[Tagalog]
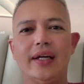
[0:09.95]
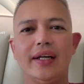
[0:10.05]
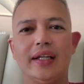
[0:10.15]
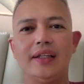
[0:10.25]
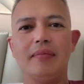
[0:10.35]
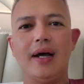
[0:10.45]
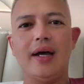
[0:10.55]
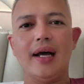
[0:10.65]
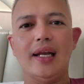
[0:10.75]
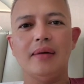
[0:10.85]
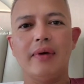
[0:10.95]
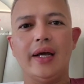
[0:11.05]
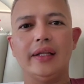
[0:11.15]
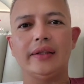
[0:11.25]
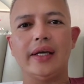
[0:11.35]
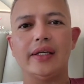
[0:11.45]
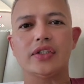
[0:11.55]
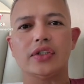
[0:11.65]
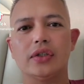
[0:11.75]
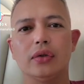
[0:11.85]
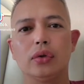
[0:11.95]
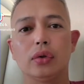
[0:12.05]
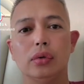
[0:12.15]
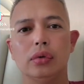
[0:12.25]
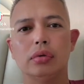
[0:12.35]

Anak ni Ma Aling Marites 2.